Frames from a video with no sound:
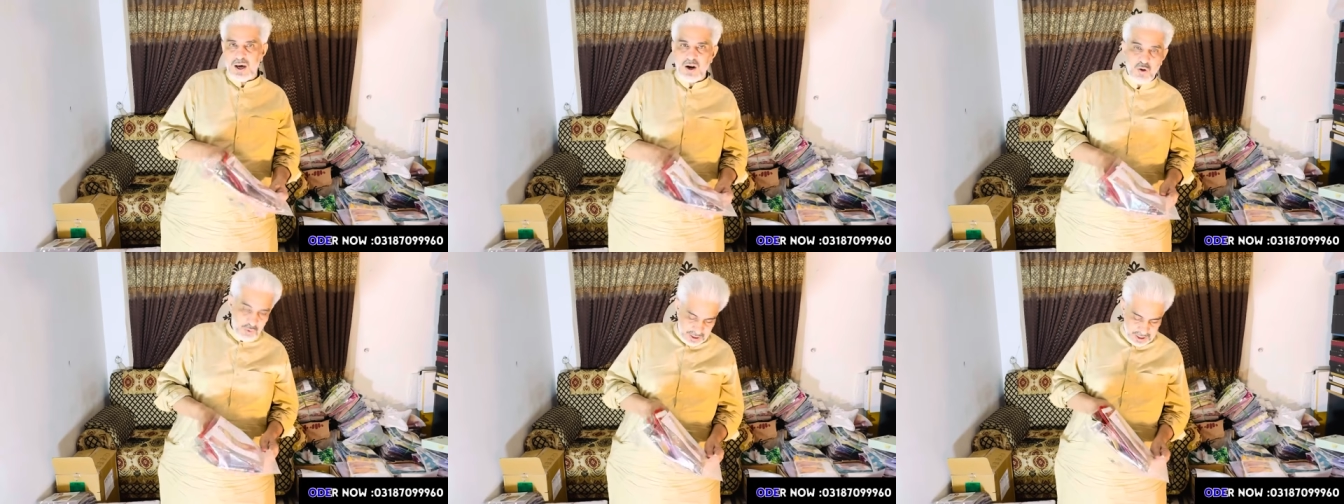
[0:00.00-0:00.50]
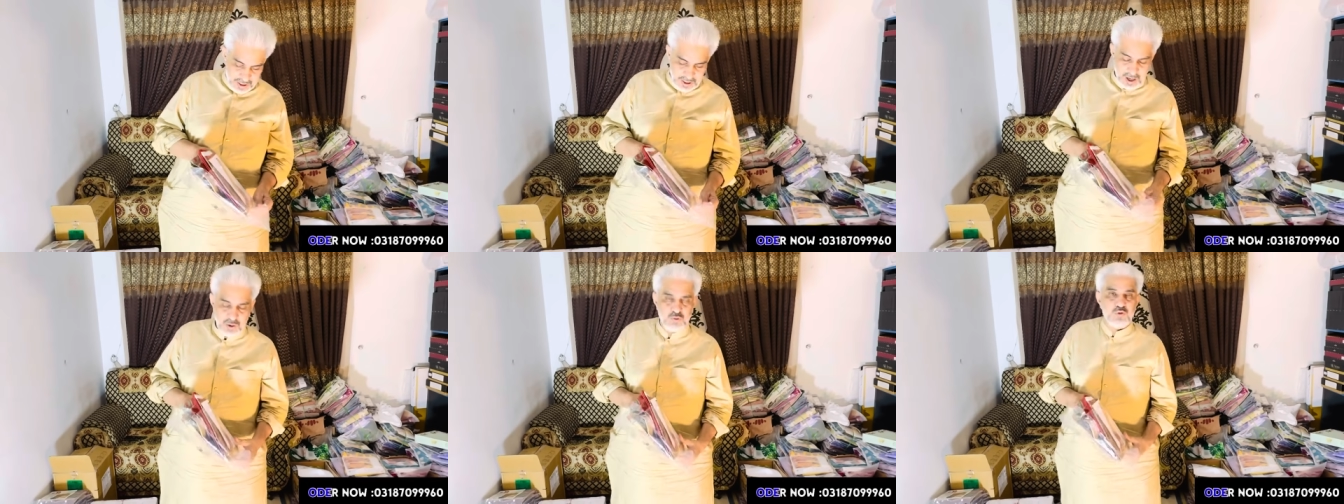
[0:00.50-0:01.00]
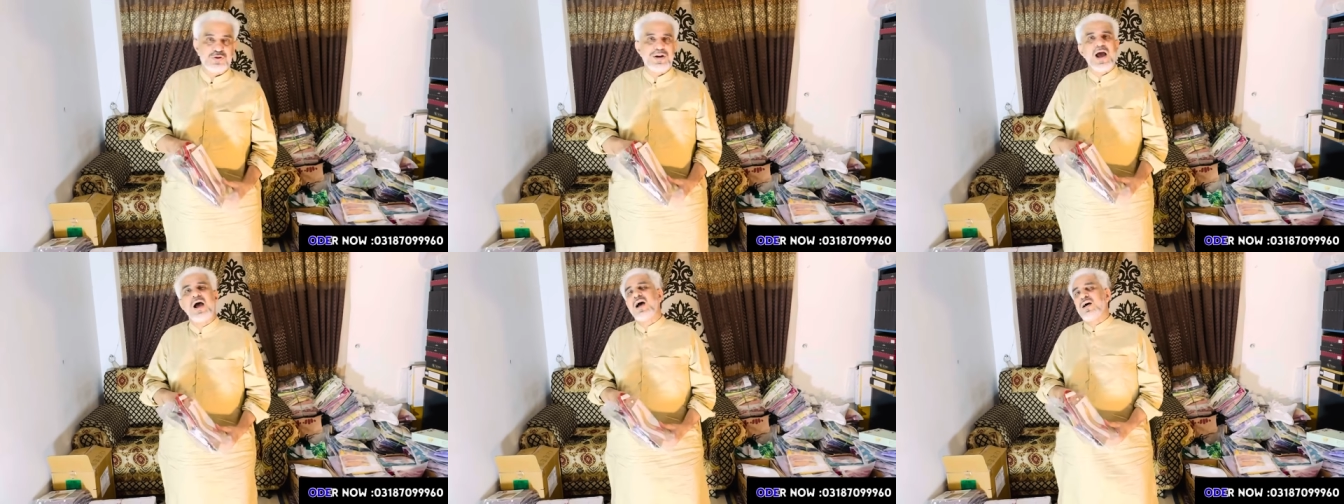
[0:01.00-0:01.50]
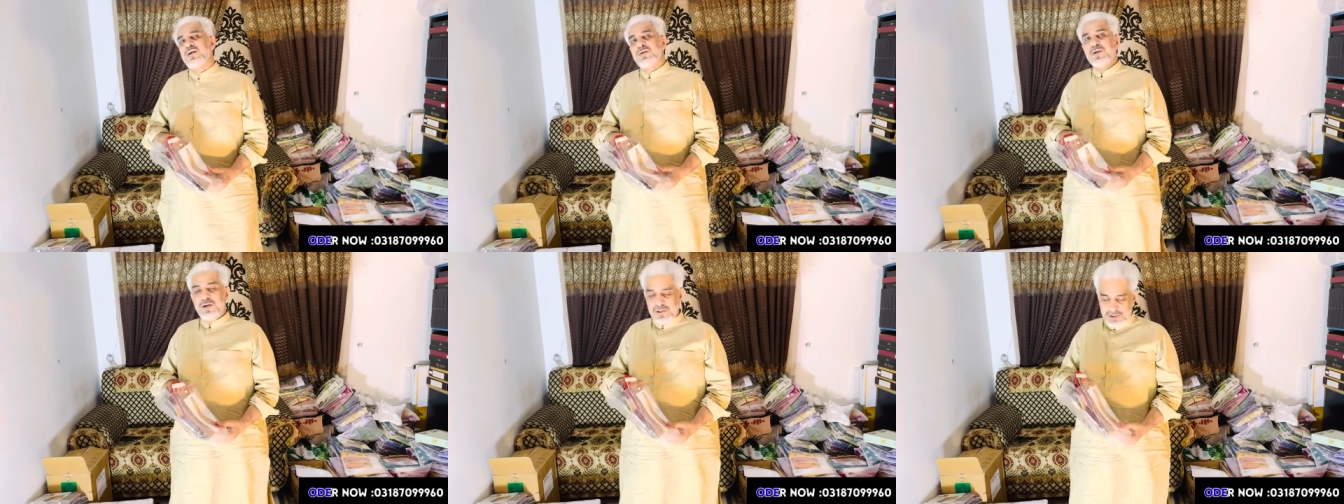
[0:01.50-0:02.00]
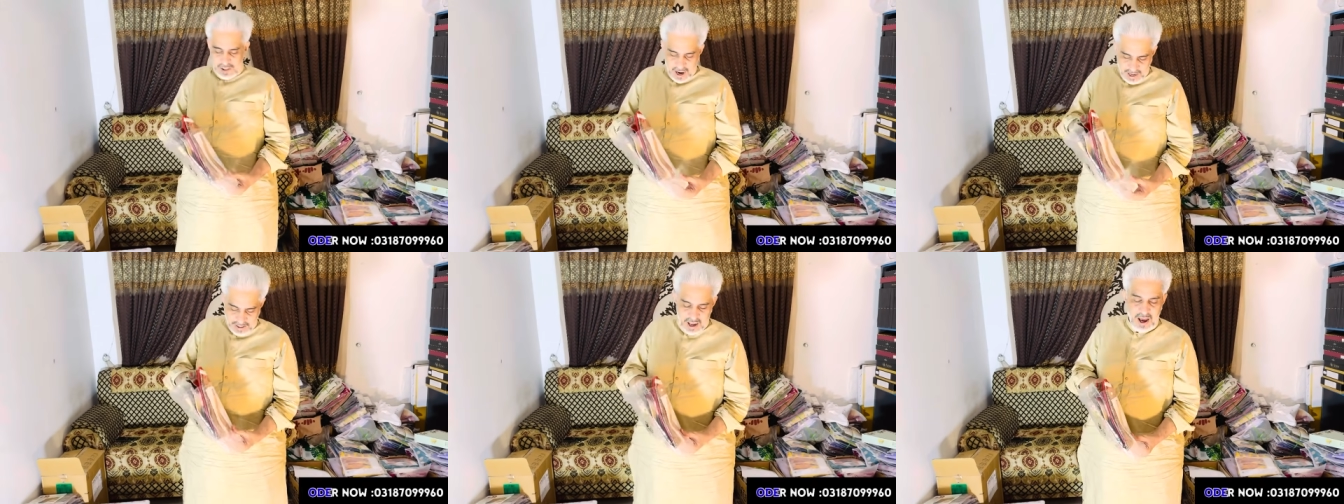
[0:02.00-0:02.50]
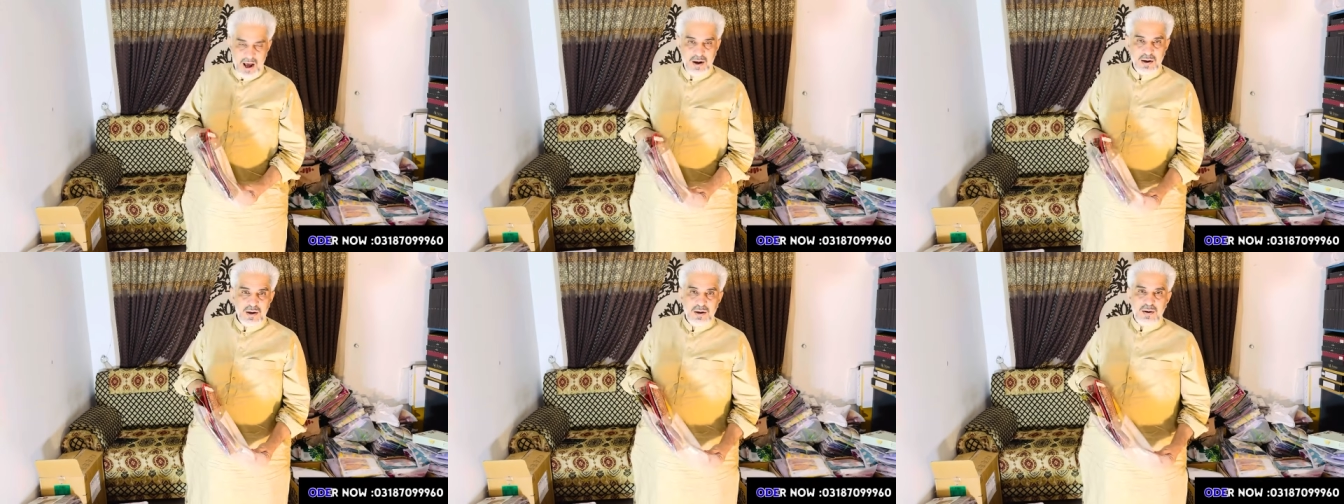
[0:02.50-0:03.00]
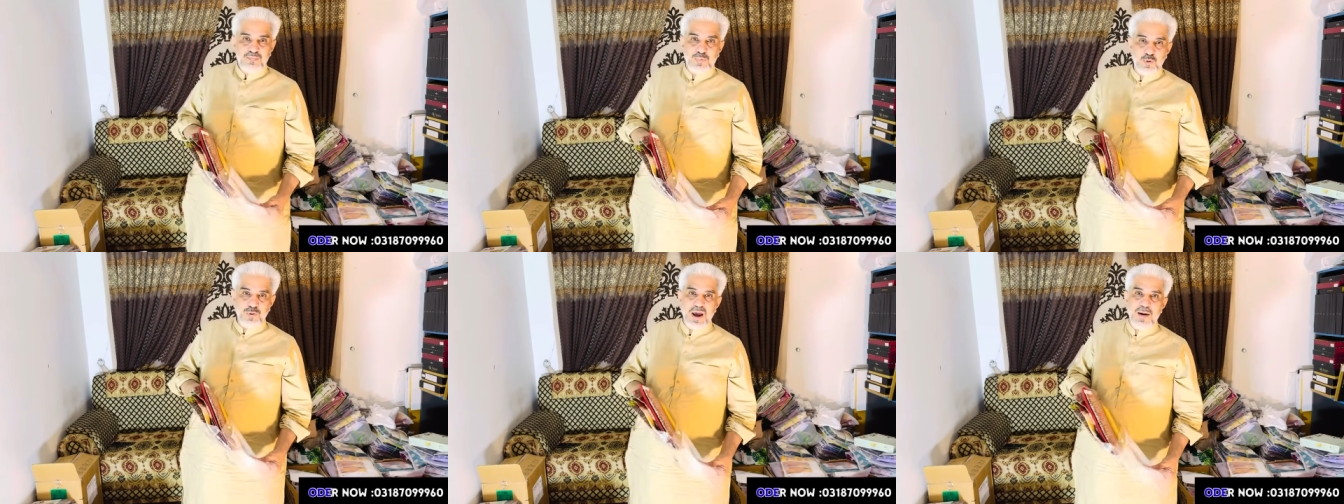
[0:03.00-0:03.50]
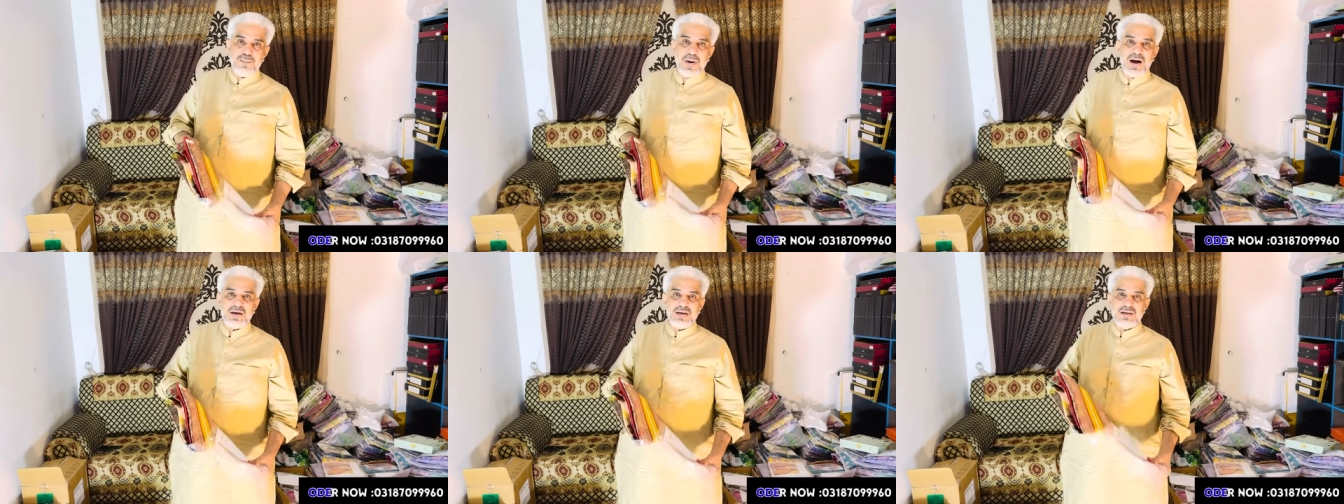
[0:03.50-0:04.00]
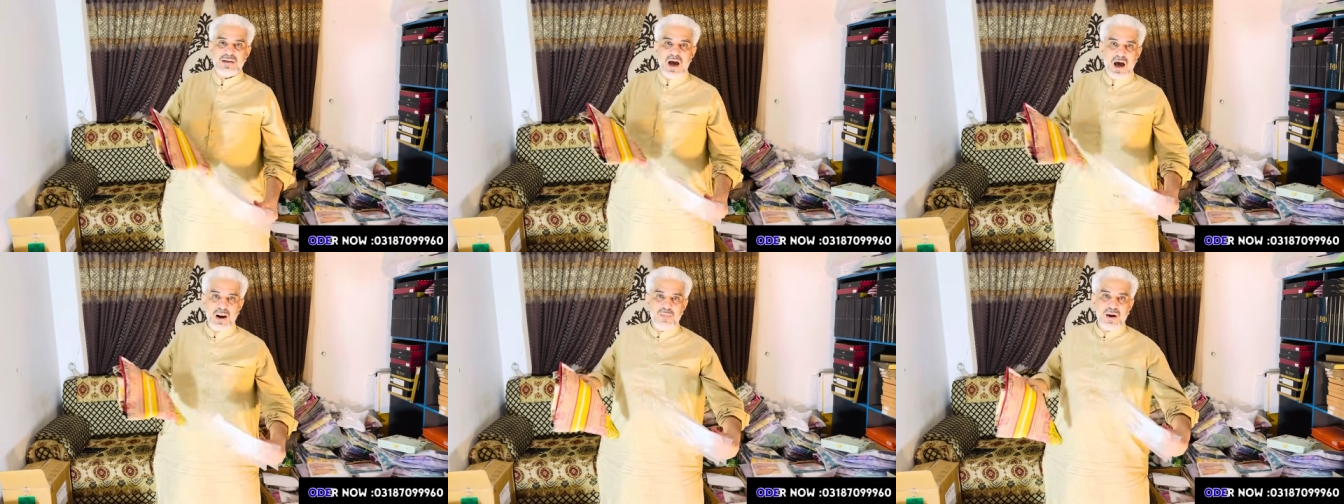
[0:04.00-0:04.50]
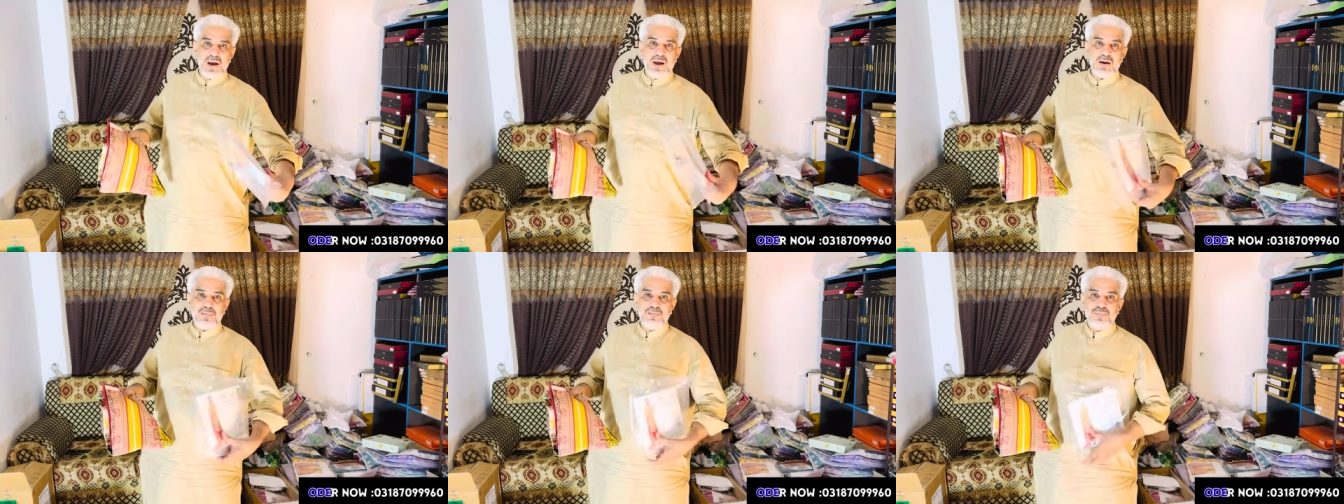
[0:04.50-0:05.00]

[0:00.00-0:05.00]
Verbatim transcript: लोन नहीं है दूसरा हाँ याद आया पूरे पाकिस्तान में